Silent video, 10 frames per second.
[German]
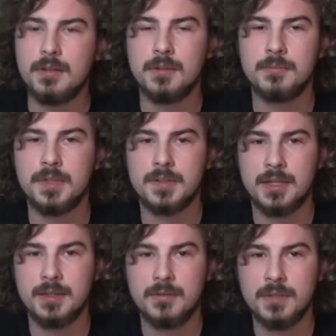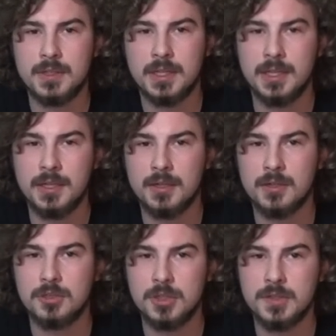Ähm, das Ganze wird nachher
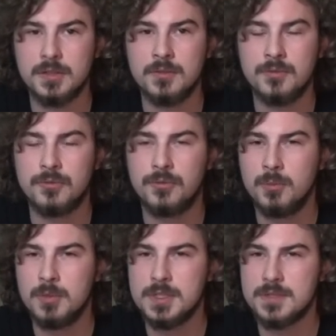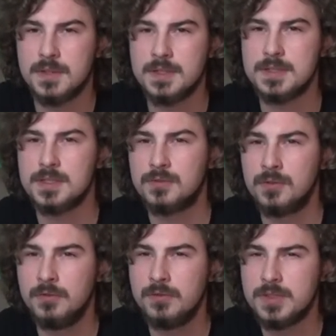kosten
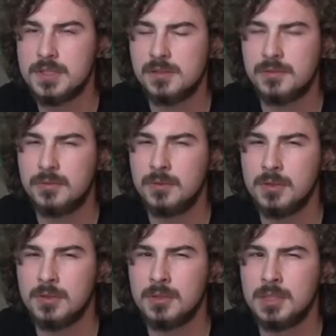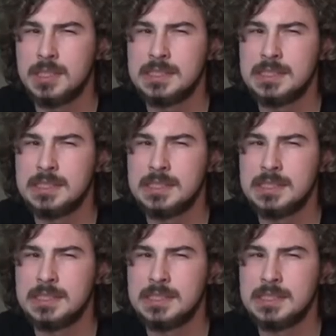25,50 für